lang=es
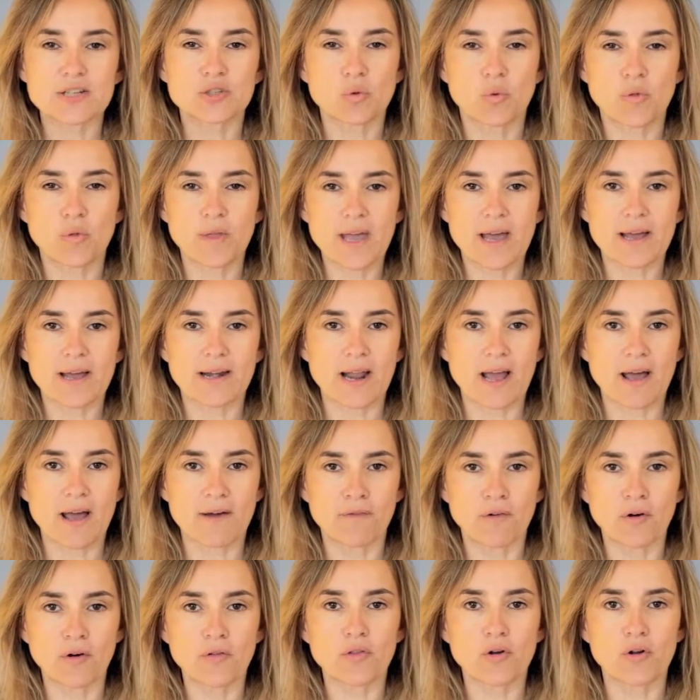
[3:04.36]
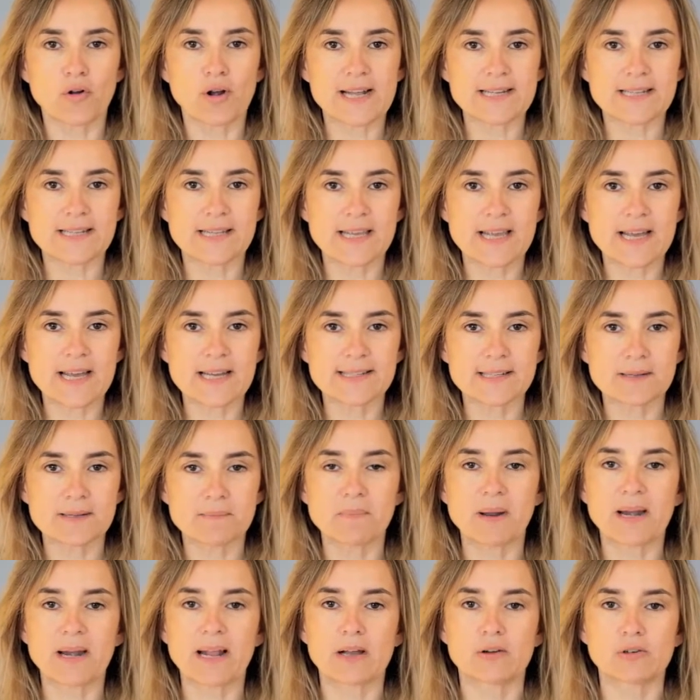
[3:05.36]
estudiar a fondo las guías
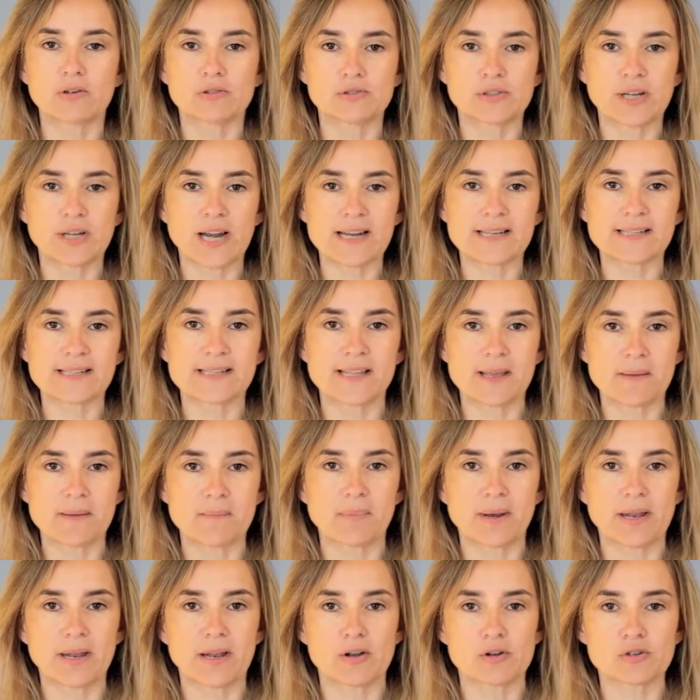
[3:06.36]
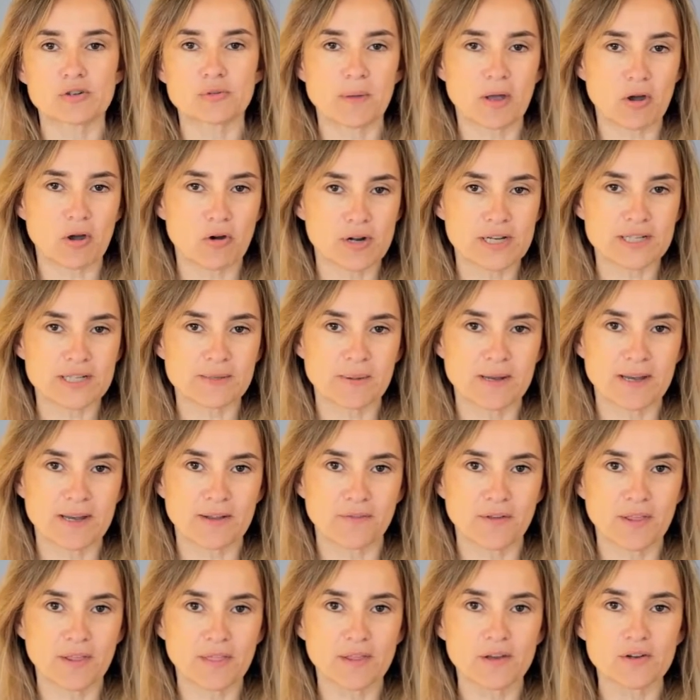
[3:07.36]
para encontrar siempre los mejores
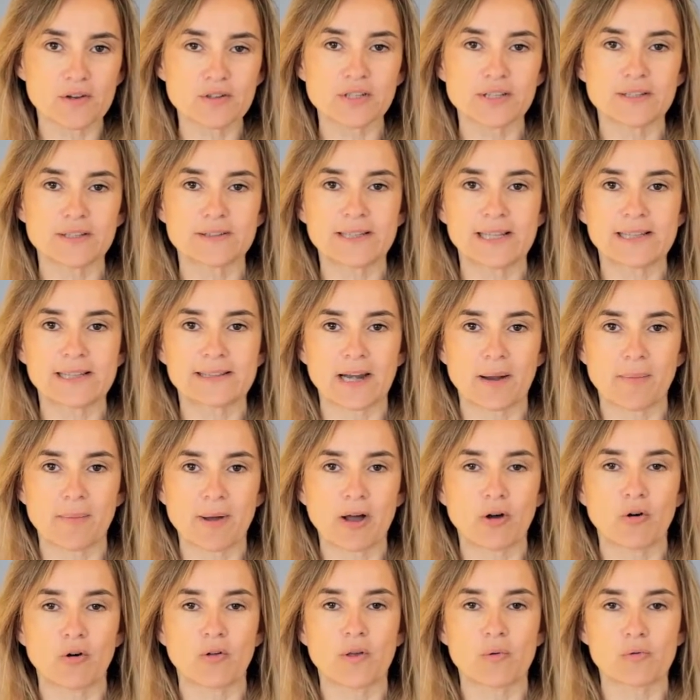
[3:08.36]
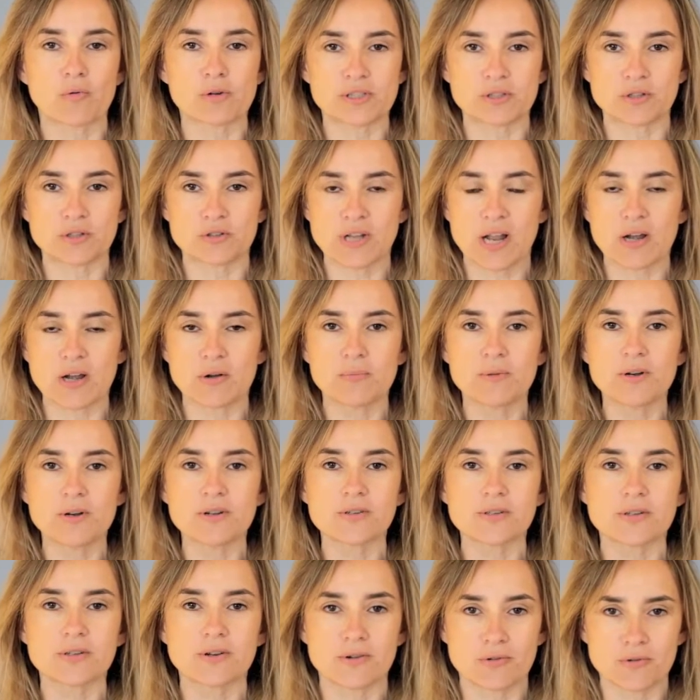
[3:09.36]
beneficios del trabajo de vuestros
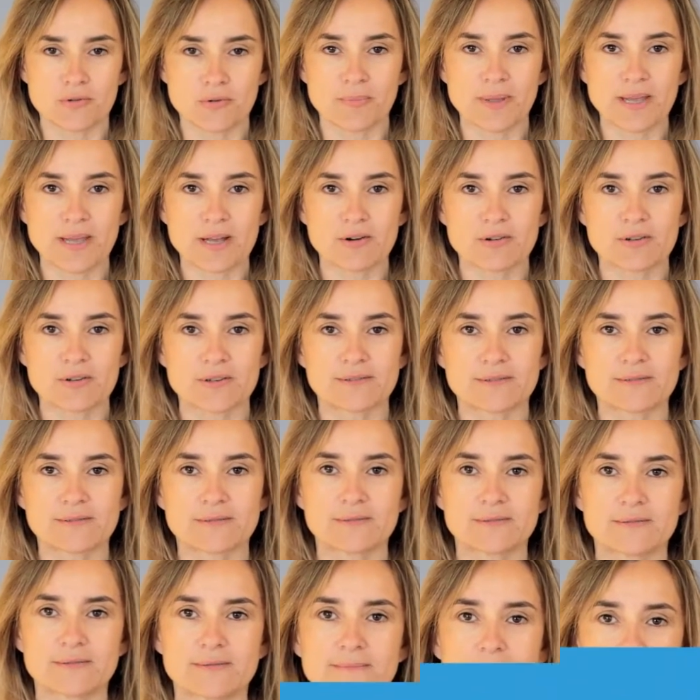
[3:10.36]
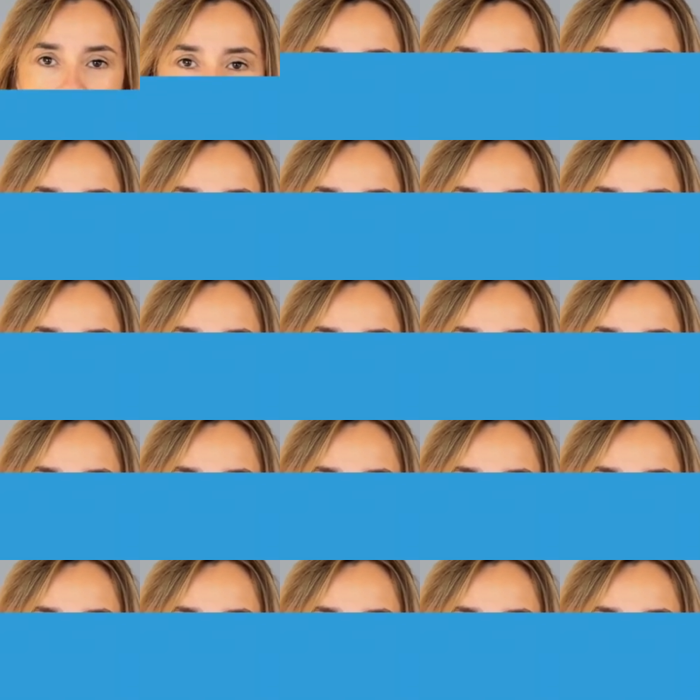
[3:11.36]
alumnos con Numicon.